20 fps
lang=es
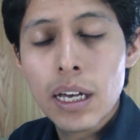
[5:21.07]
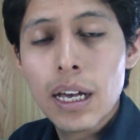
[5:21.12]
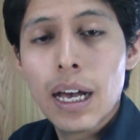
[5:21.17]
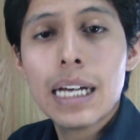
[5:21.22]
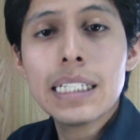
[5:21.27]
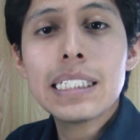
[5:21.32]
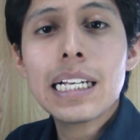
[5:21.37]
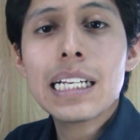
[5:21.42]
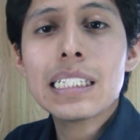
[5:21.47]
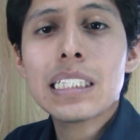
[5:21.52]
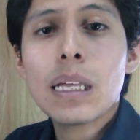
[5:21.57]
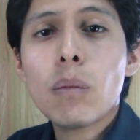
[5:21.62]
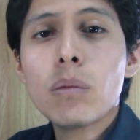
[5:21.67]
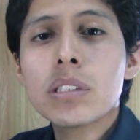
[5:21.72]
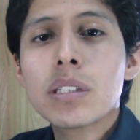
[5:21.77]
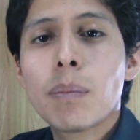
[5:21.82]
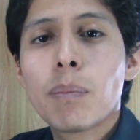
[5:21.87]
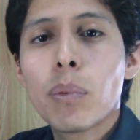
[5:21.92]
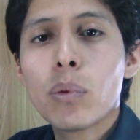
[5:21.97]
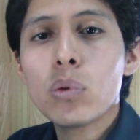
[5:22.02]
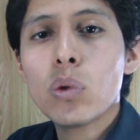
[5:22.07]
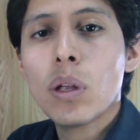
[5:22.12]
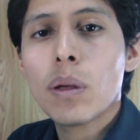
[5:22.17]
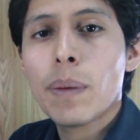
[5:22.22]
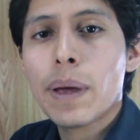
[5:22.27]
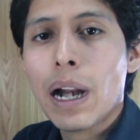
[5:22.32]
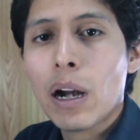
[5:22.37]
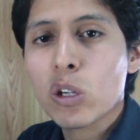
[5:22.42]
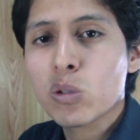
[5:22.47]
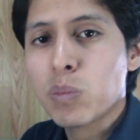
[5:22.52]
Así que estamos a punto de
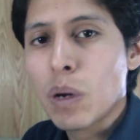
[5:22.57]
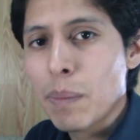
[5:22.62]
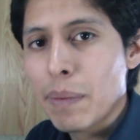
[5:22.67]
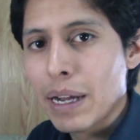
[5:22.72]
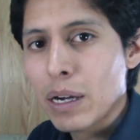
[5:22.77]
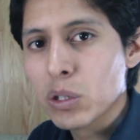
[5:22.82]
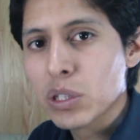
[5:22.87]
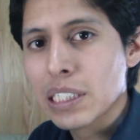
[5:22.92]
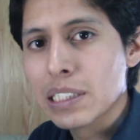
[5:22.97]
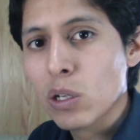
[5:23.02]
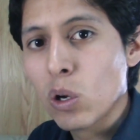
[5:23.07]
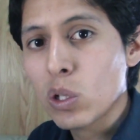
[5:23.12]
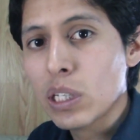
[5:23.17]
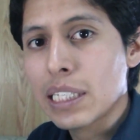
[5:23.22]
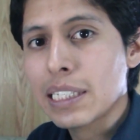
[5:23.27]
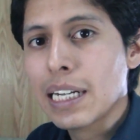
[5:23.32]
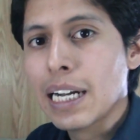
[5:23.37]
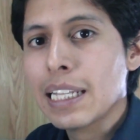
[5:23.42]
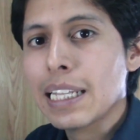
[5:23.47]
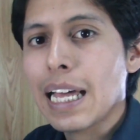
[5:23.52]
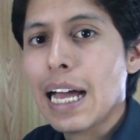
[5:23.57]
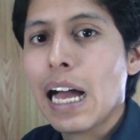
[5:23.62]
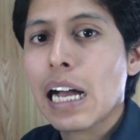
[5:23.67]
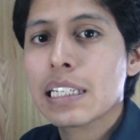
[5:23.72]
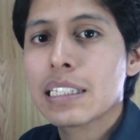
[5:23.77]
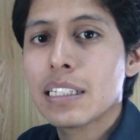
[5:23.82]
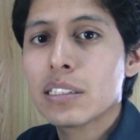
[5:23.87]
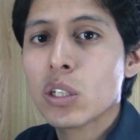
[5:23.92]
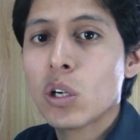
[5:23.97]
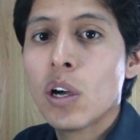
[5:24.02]
ver a los primeros que solo tendrán
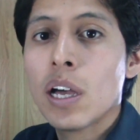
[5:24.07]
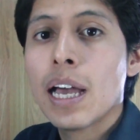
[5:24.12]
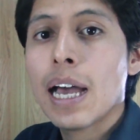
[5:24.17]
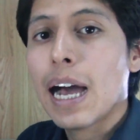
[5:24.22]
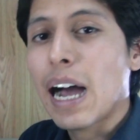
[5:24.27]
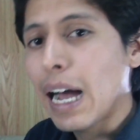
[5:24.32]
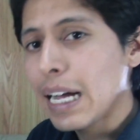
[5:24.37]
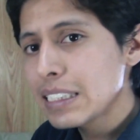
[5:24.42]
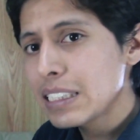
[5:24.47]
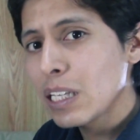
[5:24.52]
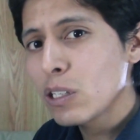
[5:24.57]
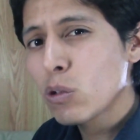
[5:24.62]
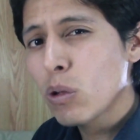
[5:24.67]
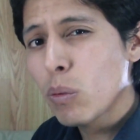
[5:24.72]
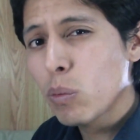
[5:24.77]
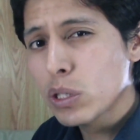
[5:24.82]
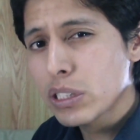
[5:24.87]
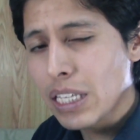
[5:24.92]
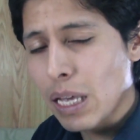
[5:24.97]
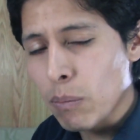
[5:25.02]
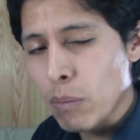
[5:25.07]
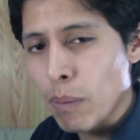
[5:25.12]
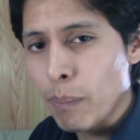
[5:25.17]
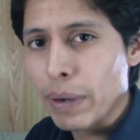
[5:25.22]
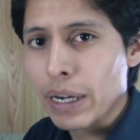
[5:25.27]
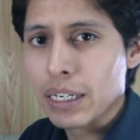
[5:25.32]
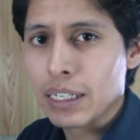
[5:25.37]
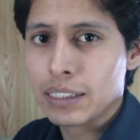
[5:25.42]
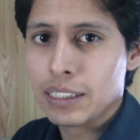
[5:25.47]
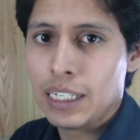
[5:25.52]
acceso a este nuevo esquema
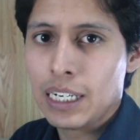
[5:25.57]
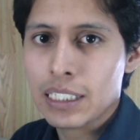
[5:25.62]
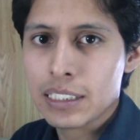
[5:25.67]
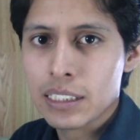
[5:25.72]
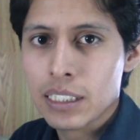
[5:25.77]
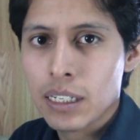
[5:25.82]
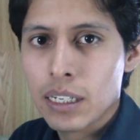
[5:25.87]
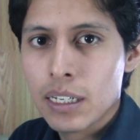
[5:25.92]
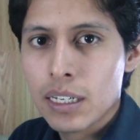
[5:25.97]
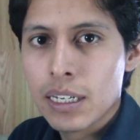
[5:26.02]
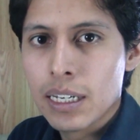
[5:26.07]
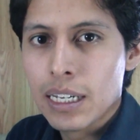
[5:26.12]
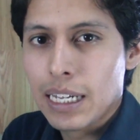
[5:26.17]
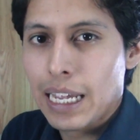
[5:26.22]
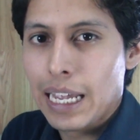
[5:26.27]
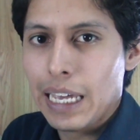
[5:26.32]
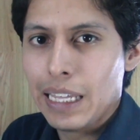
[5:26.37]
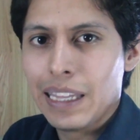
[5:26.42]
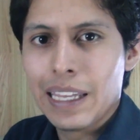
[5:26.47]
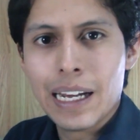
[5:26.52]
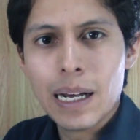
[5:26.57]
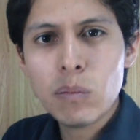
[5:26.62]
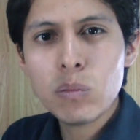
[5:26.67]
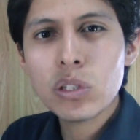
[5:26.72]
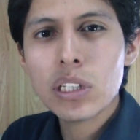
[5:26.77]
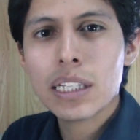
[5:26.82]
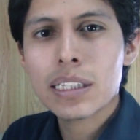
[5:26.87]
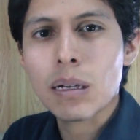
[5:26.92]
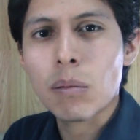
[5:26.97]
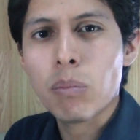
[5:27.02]
para retirarse, que digamos
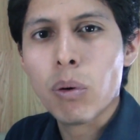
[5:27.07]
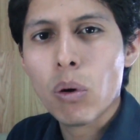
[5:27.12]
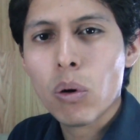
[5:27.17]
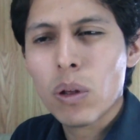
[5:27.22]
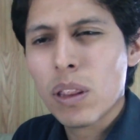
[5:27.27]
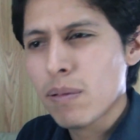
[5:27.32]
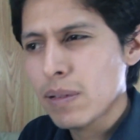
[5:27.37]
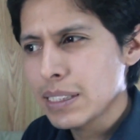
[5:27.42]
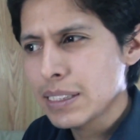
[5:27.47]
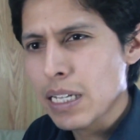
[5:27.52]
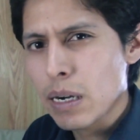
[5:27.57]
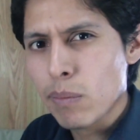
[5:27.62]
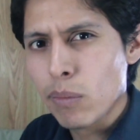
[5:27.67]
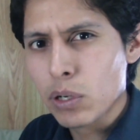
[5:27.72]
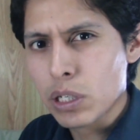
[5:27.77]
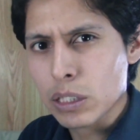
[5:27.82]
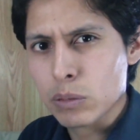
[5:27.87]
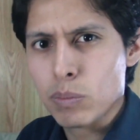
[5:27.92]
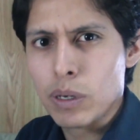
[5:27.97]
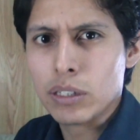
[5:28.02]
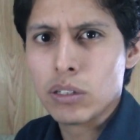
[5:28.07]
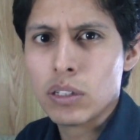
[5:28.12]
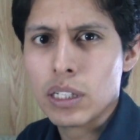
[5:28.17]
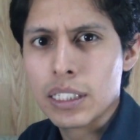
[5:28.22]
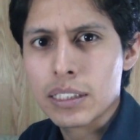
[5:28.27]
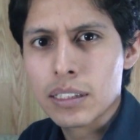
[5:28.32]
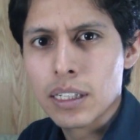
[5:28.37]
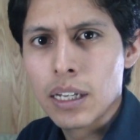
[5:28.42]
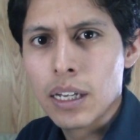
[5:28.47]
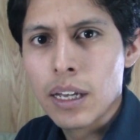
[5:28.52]
que tampoco deben ser muchas personas.
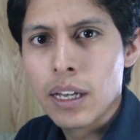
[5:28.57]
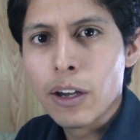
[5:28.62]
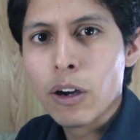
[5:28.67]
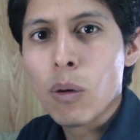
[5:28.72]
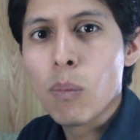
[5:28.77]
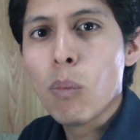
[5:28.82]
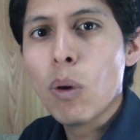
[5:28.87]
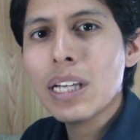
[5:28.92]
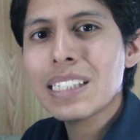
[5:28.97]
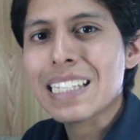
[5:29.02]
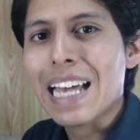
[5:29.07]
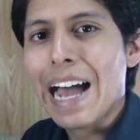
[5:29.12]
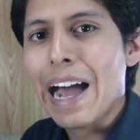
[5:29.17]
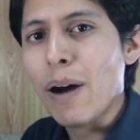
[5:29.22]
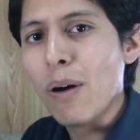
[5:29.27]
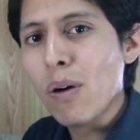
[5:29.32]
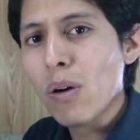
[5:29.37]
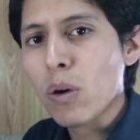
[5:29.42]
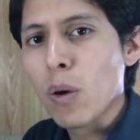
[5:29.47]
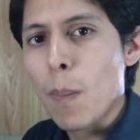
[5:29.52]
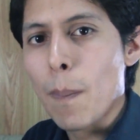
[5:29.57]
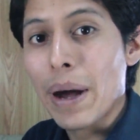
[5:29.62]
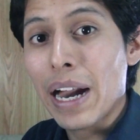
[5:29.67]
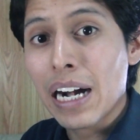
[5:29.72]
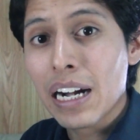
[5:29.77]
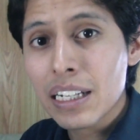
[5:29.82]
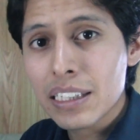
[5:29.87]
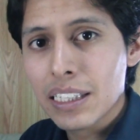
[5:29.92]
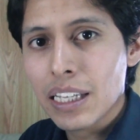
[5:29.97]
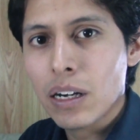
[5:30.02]
Como es ahorro para el
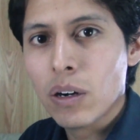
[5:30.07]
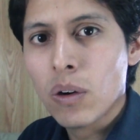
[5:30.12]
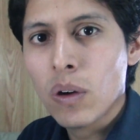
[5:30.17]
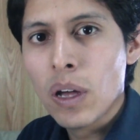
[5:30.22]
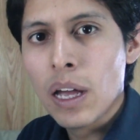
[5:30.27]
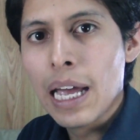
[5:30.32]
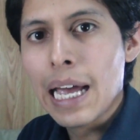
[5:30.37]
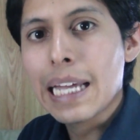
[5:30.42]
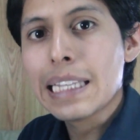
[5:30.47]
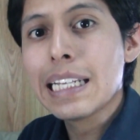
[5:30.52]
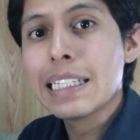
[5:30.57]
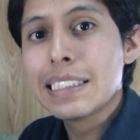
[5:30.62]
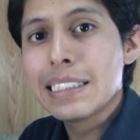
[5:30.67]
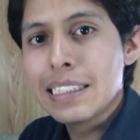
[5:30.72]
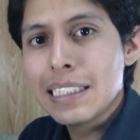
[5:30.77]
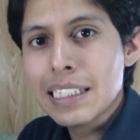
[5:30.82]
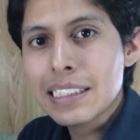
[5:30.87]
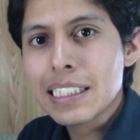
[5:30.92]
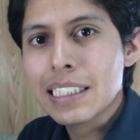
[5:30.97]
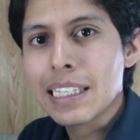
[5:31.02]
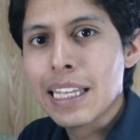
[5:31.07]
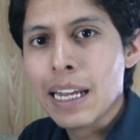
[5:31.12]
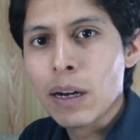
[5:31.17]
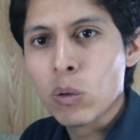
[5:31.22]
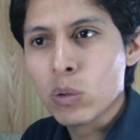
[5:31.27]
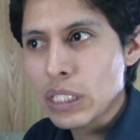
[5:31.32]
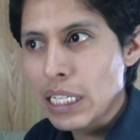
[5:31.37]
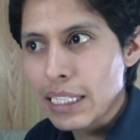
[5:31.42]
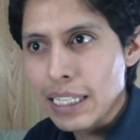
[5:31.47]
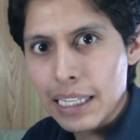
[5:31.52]
retiro, necesitas tener
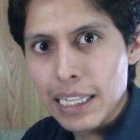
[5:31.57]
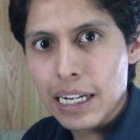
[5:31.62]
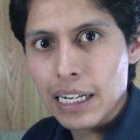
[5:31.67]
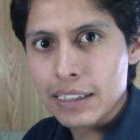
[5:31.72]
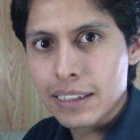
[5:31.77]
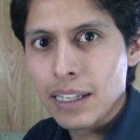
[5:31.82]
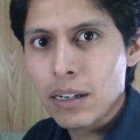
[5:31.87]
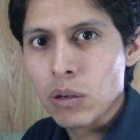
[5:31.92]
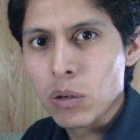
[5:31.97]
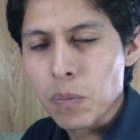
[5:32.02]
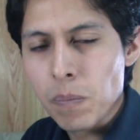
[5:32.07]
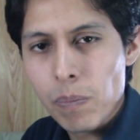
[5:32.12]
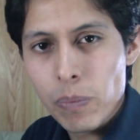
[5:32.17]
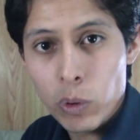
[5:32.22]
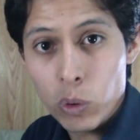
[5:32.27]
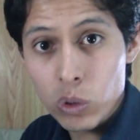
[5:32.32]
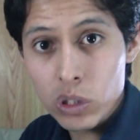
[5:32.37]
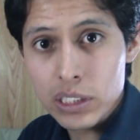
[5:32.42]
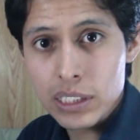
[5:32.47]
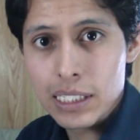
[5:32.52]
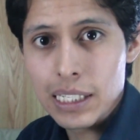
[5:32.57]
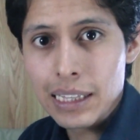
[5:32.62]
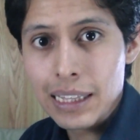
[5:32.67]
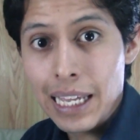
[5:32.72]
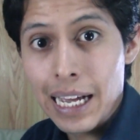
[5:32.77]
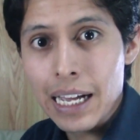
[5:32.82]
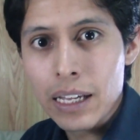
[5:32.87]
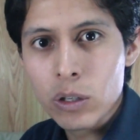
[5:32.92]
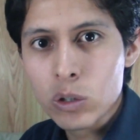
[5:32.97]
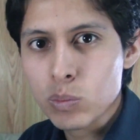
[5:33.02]
una edad de retiro, unos
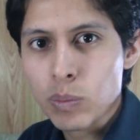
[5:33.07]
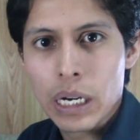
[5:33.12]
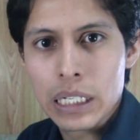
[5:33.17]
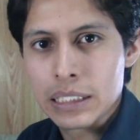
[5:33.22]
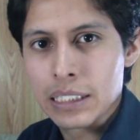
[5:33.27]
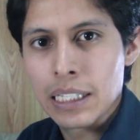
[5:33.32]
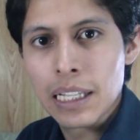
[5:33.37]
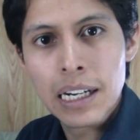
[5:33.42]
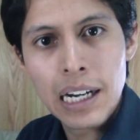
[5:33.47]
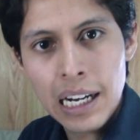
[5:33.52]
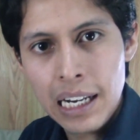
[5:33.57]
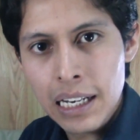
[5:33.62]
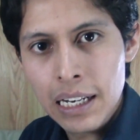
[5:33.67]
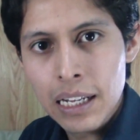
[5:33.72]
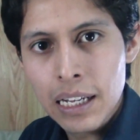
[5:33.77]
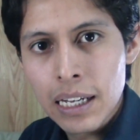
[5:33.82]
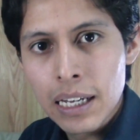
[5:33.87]
60 años para acceder a él.